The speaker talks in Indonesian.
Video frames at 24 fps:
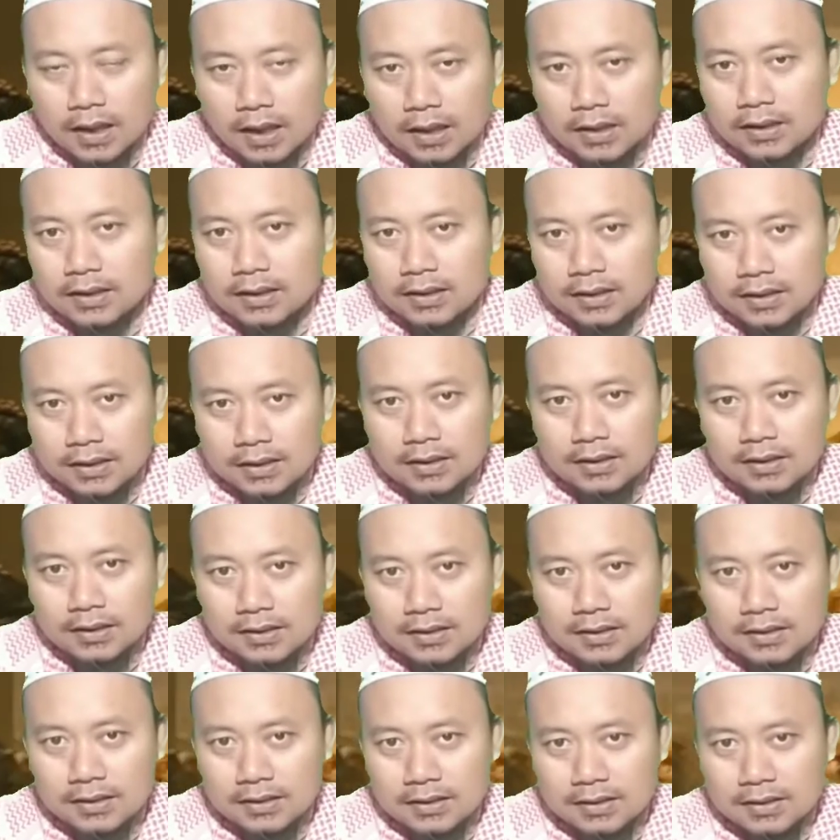Kali ini
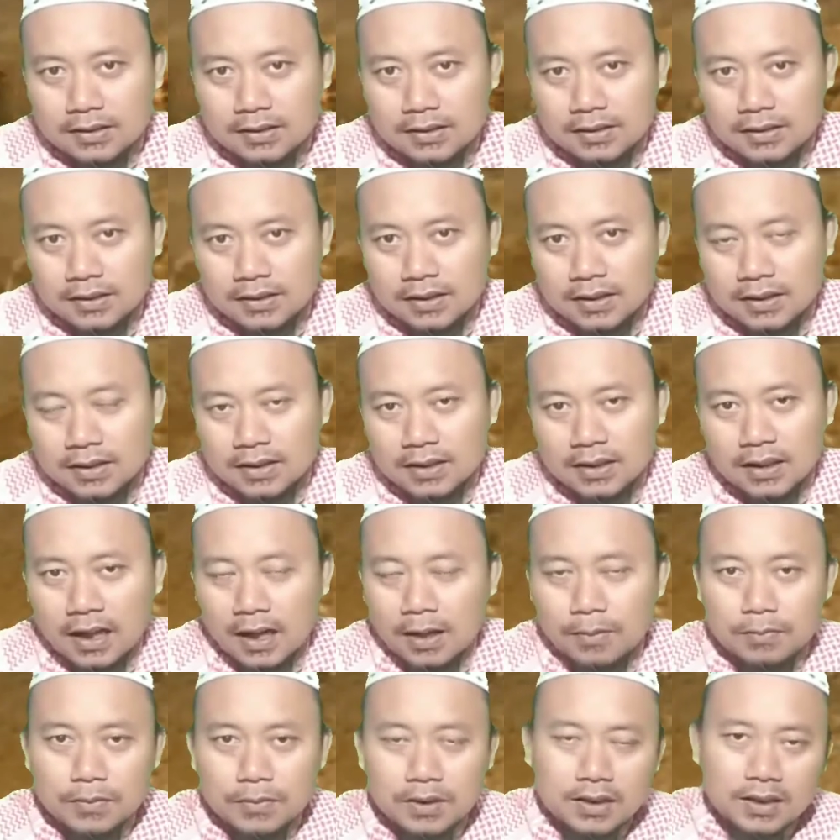
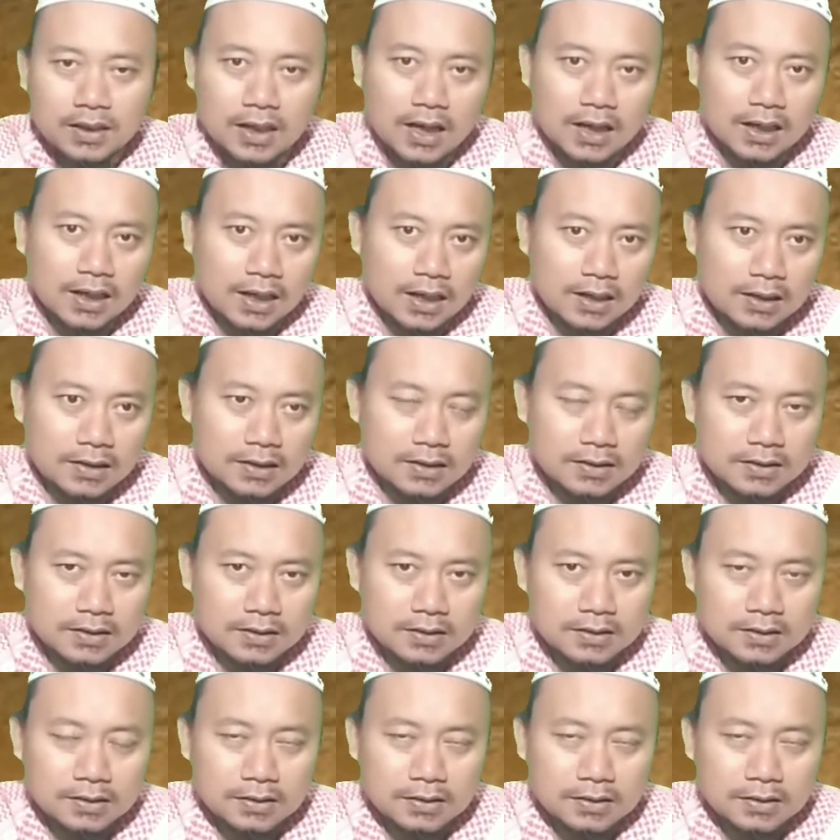kami akan